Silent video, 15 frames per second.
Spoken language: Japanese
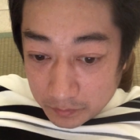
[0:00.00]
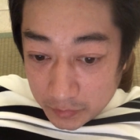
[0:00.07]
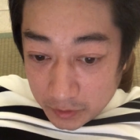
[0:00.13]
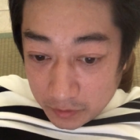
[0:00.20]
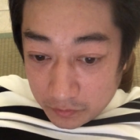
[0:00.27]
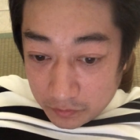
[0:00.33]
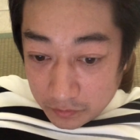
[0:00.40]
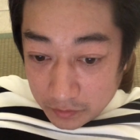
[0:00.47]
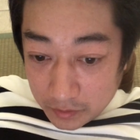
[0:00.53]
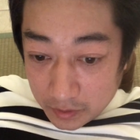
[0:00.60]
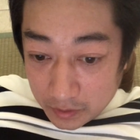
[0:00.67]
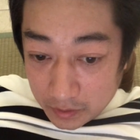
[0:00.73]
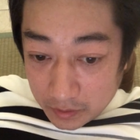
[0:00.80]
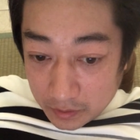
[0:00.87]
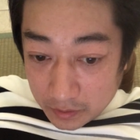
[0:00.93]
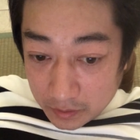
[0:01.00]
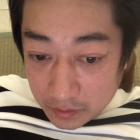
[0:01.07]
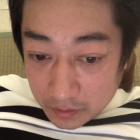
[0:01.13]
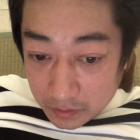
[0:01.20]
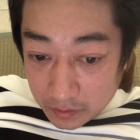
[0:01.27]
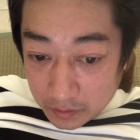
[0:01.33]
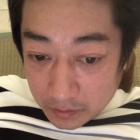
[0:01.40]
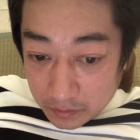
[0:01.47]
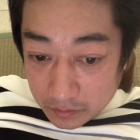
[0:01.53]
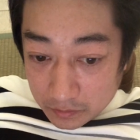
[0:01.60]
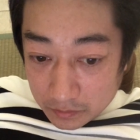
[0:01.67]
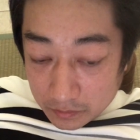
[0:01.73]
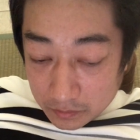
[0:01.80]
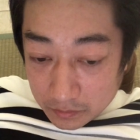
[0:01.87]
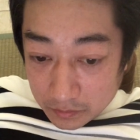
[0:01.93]
米国でえっ、ー、
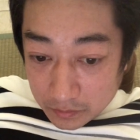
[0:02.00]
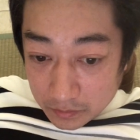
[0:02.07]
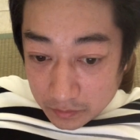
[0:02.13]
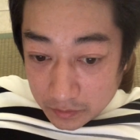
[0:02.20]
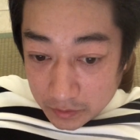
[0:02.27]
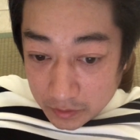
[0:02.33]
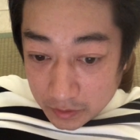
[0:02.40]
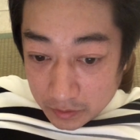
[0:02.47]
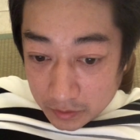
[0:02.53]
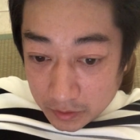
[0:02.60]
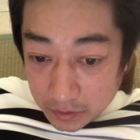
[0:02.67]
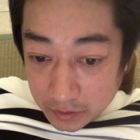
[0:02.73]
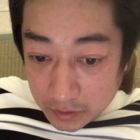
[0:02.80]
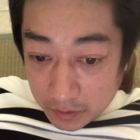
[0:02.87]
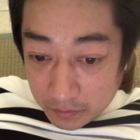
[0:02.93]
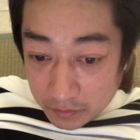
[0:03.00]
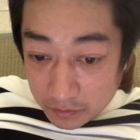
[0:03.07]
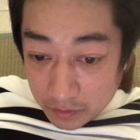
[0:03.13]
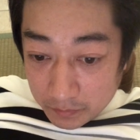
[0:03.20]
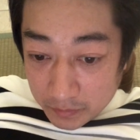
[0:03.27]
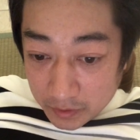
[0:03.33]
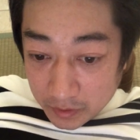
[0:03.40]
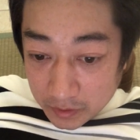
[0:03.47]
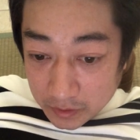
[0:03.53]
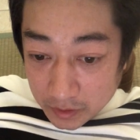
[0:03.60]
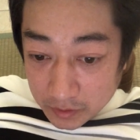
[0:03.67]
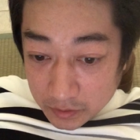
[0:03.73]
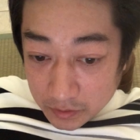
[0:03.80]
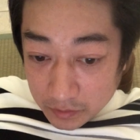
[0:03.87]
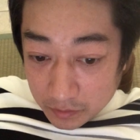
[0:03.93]
と死者電子タバコが蔓延した5
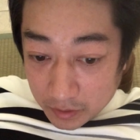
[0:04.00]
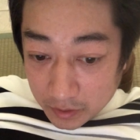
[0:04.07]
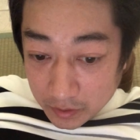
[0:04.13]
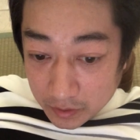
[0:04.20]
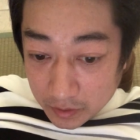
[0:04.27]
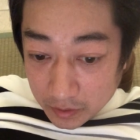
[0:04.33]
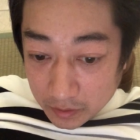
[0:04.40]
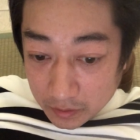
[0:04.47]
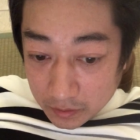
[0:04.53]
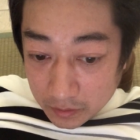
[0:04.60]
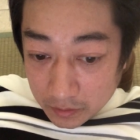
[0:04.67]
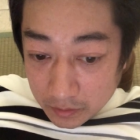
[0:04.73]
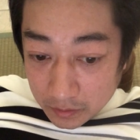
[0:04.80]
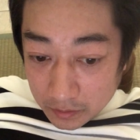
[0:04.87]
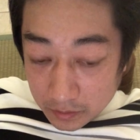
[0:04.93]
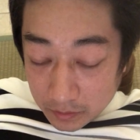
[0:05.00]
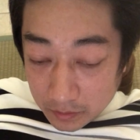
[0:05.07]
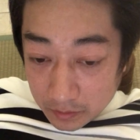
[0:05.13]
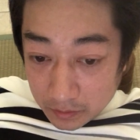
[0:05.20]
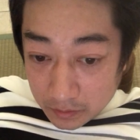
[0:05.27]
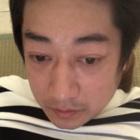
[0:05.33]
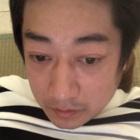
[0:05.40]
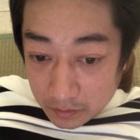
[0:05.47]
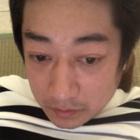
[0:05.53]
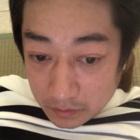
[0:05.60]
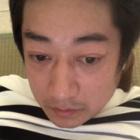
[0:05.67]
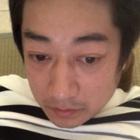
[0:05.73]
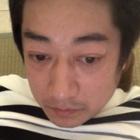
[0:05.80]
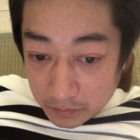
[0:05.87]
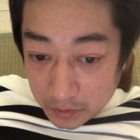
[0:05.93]
つの背景
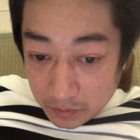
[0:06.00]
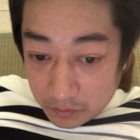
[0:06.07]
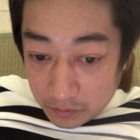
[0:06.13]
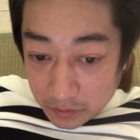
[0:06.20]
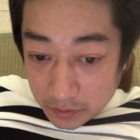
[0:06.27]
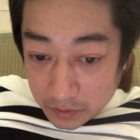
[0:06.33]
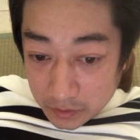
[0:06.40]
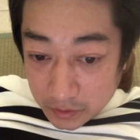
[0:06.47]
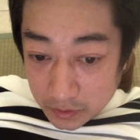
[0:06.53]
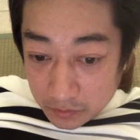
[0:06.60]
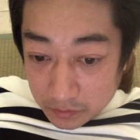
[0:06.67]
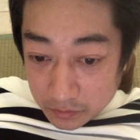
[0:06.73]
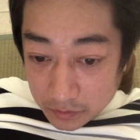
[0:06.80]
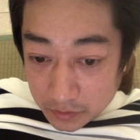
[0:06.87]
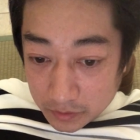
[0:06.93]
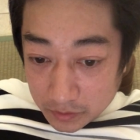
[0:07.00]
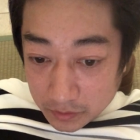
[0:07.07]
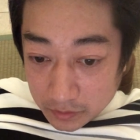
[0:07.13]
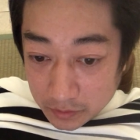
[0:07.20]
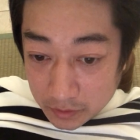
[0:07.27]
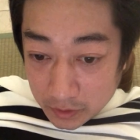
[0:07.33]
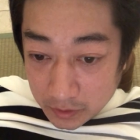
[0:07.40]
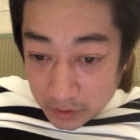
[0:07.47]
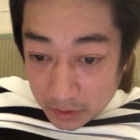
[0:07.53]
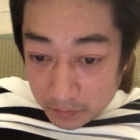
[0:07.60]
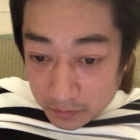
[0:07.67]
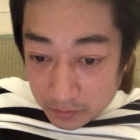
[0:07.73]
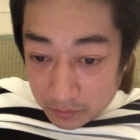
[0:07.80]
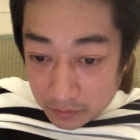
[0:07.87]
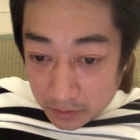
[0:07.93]
米国で死者続出電子
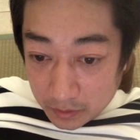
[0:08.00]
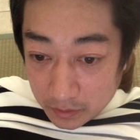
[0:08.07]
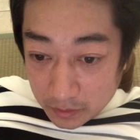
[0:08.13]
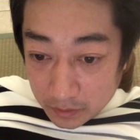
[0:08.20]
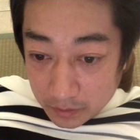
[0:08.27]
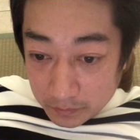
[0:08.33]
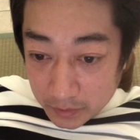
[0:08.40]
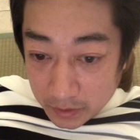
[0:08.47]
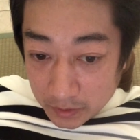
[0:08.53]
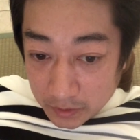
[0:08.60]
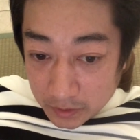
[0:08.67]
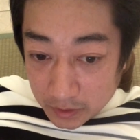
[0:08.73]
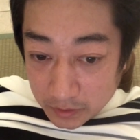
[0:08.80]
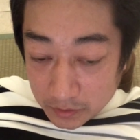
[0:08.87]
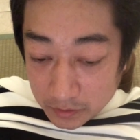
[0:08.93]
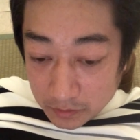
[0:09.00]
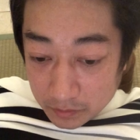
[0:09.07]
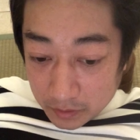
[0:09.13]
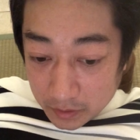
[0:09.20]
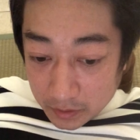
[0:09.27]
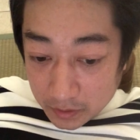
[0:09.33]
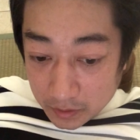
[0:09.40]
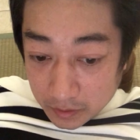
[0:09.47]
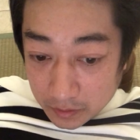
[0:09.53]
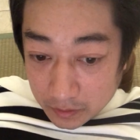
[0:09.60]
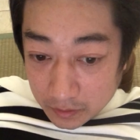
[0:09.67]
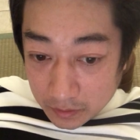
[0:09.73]
タバコが蔓延した5つの背景